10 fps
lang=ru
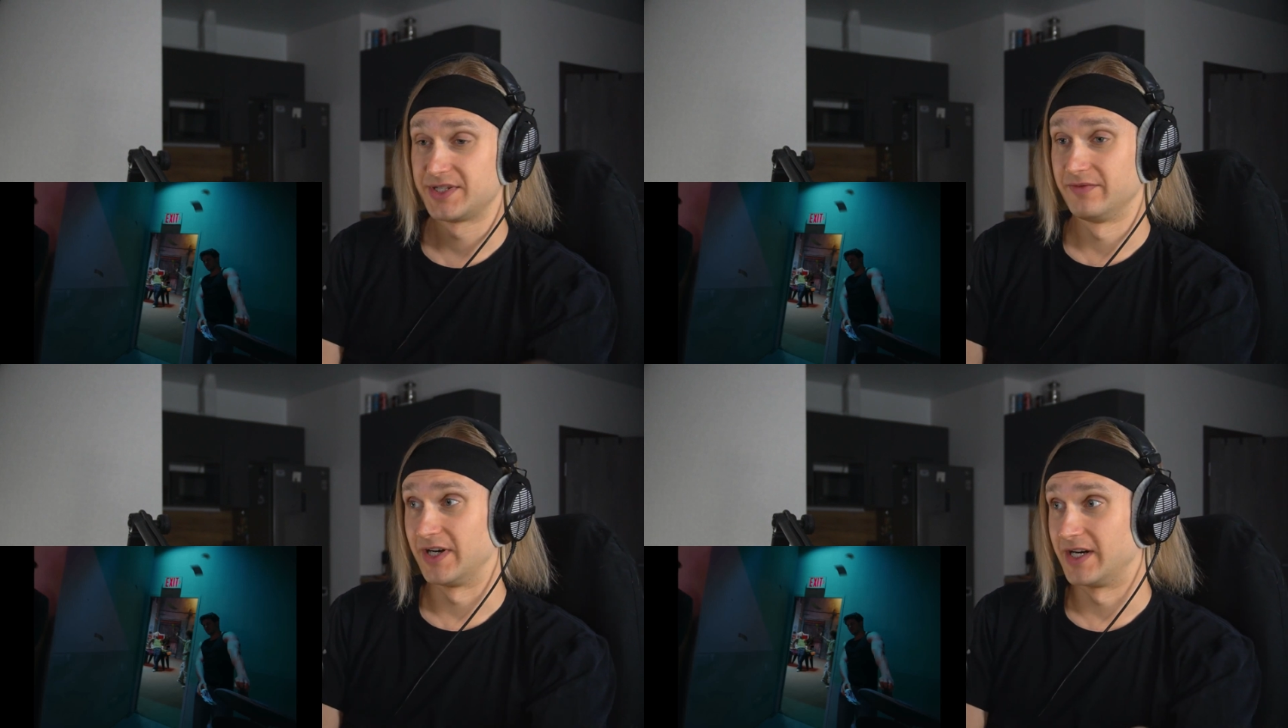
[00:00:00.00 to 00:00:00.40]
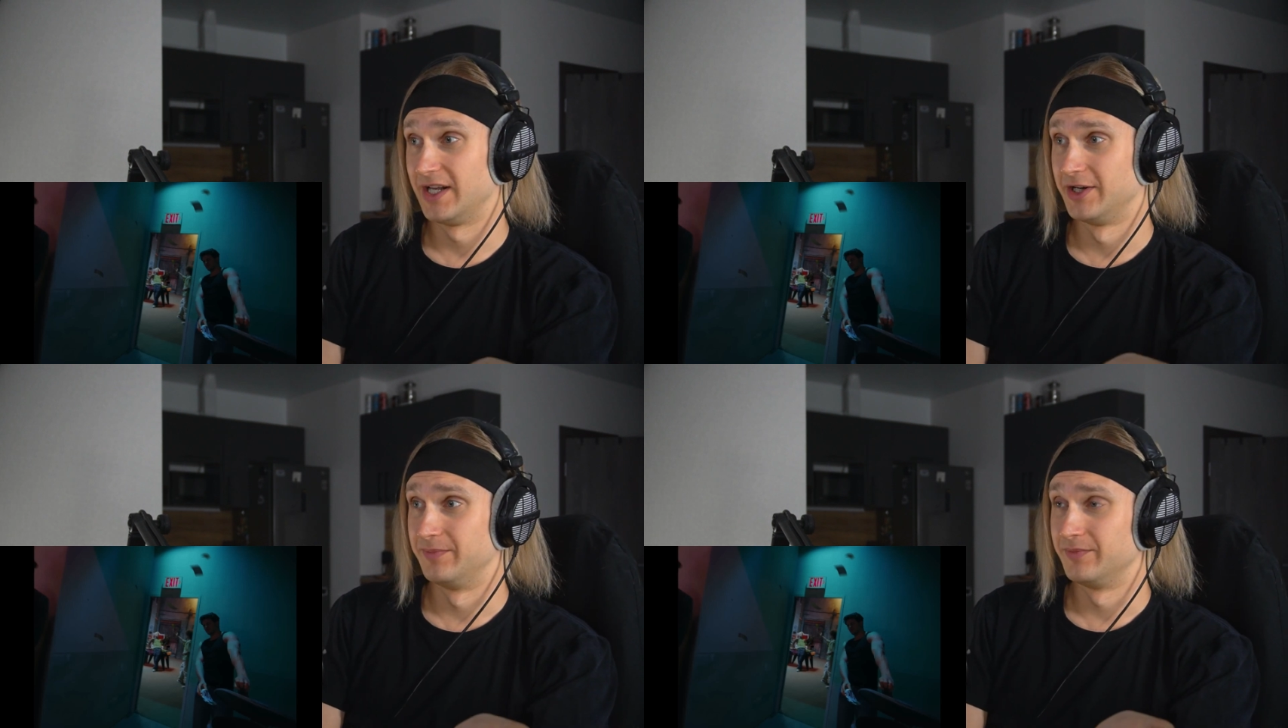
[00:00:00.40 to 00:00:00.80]
с
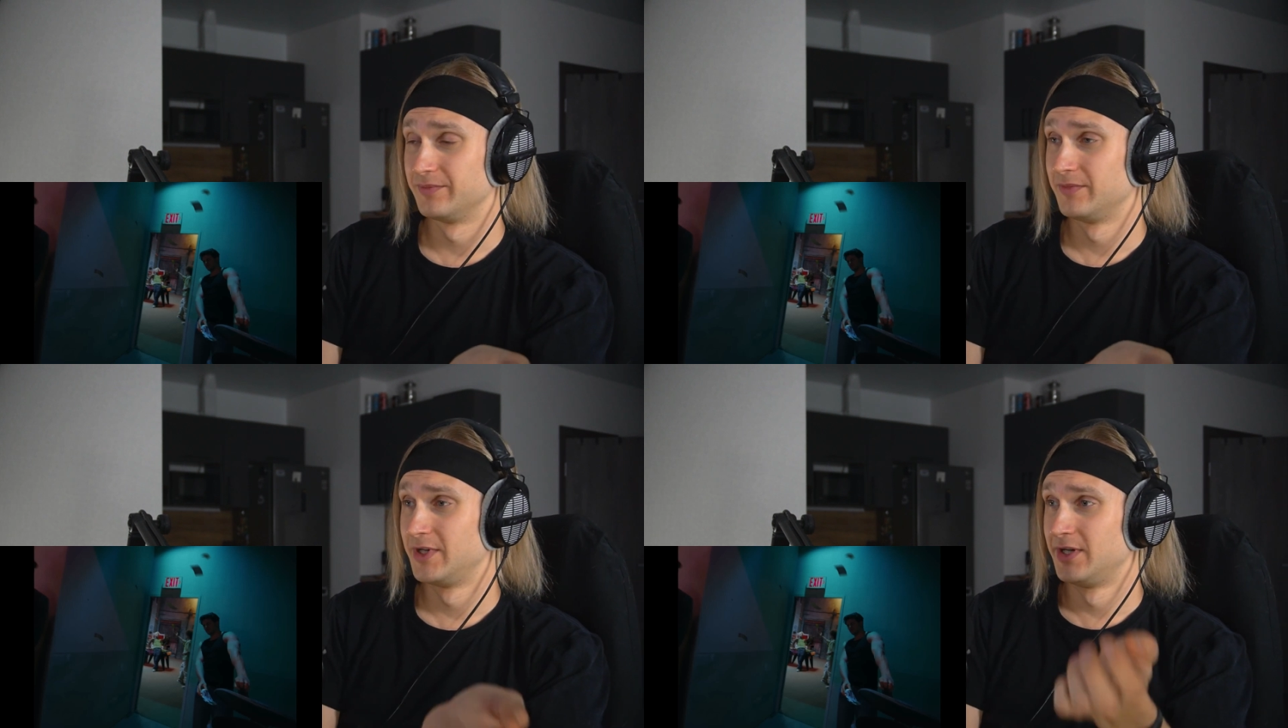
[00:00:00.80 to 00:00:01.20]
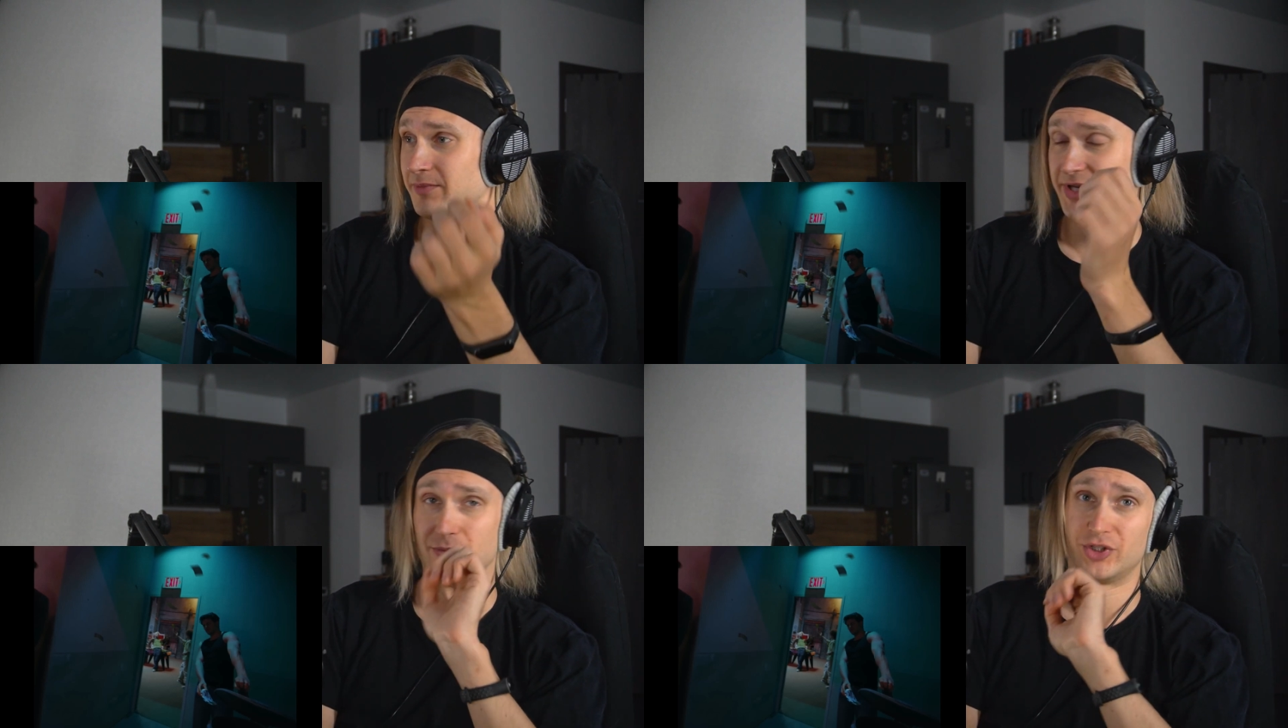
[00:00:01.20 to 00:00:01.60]
вокалом,
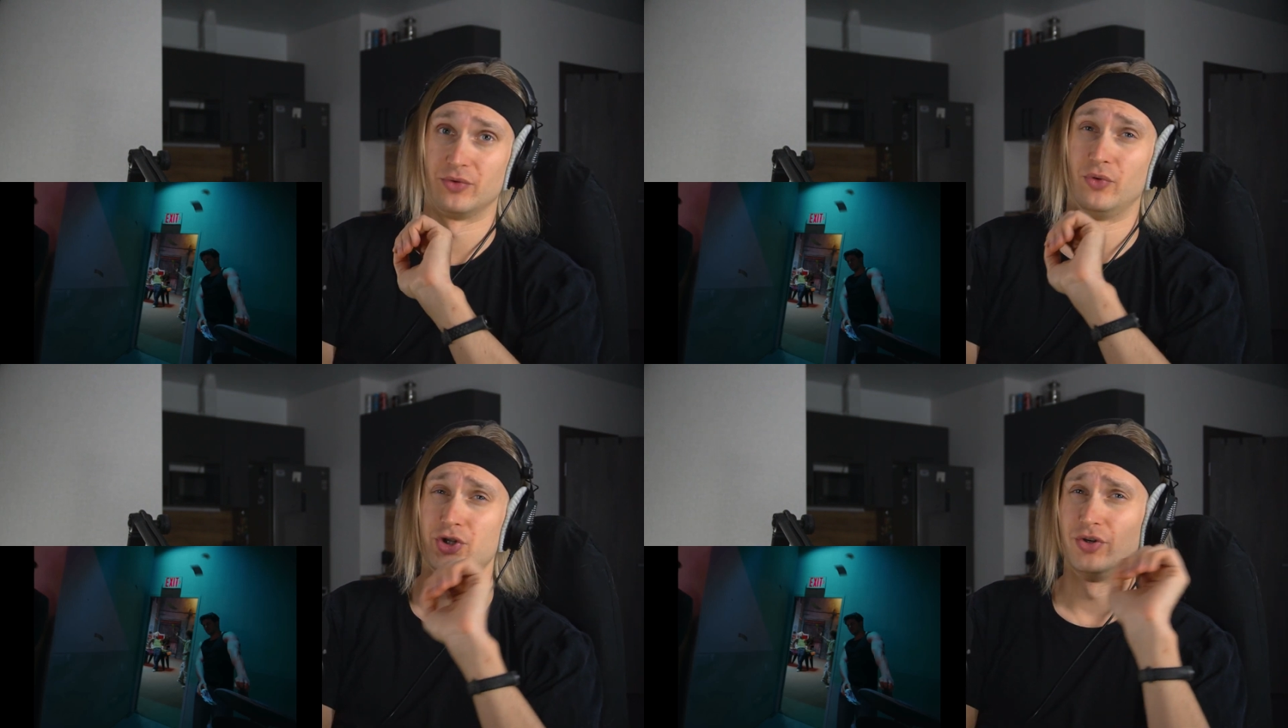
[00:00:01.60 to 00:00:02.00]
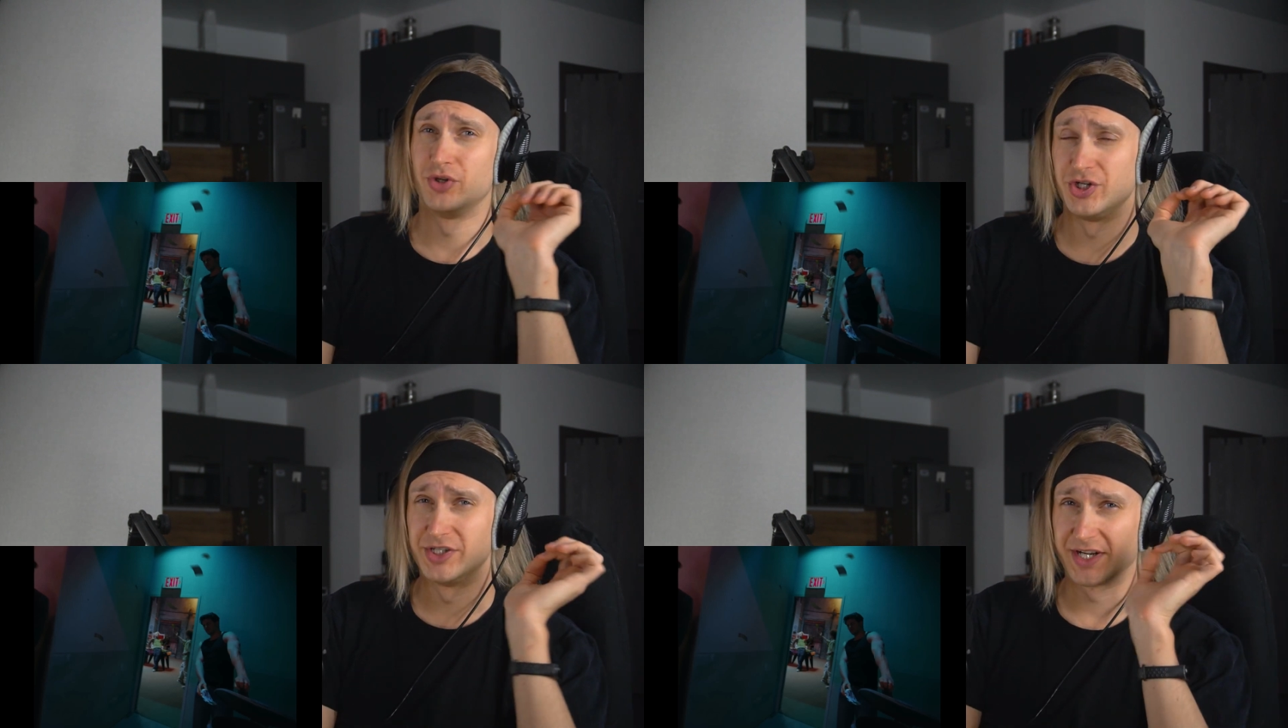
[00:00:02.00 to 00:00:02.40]
потому что
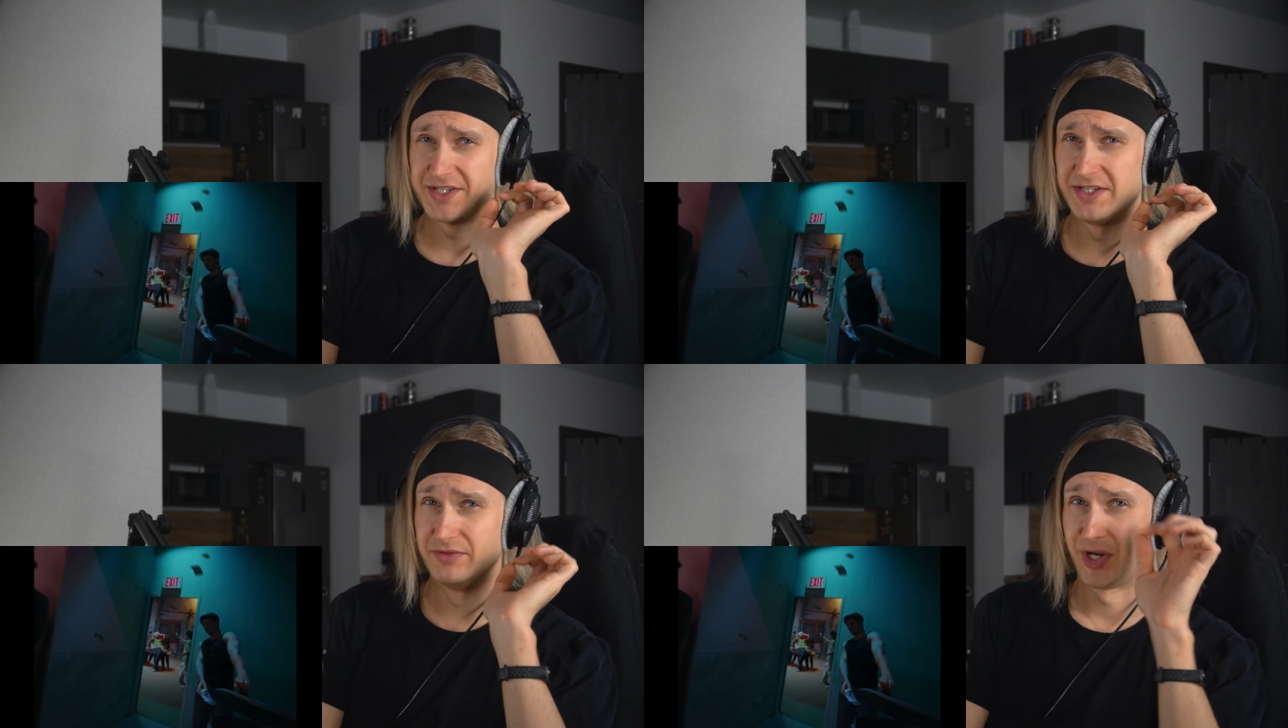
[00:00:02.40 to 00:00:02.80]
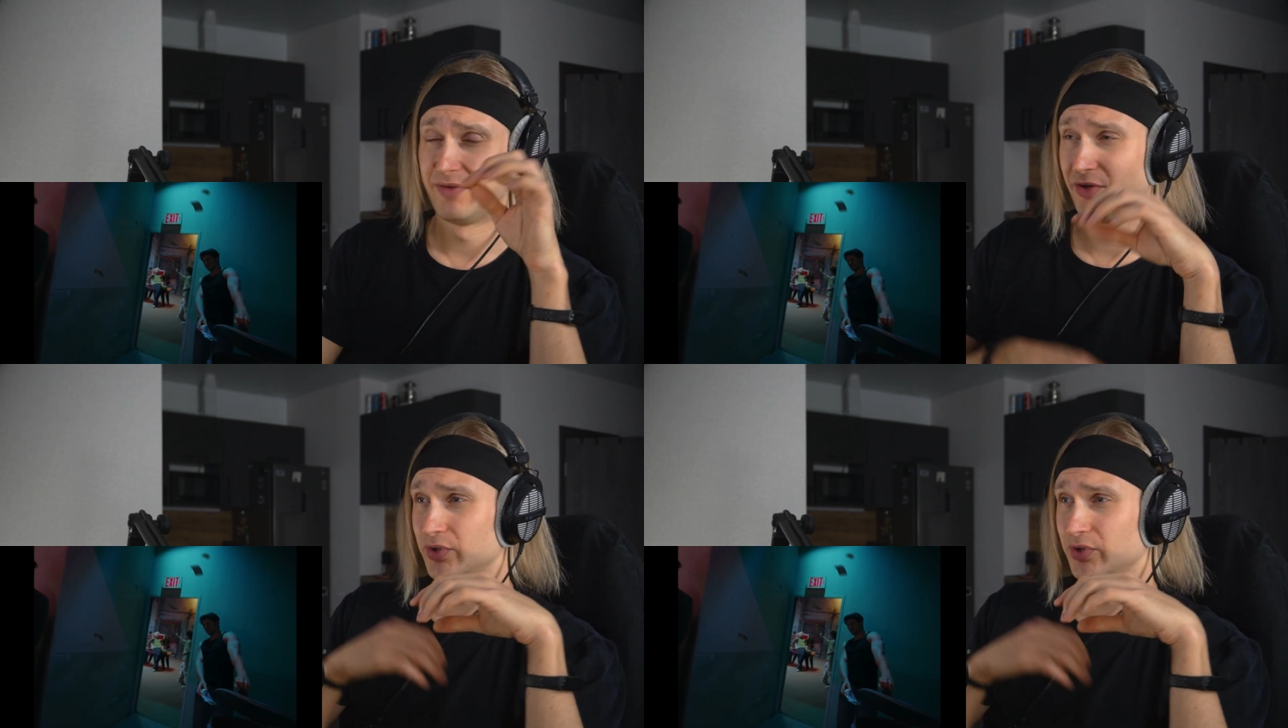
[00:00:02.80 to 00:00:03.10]
очень-очень красивый ревер,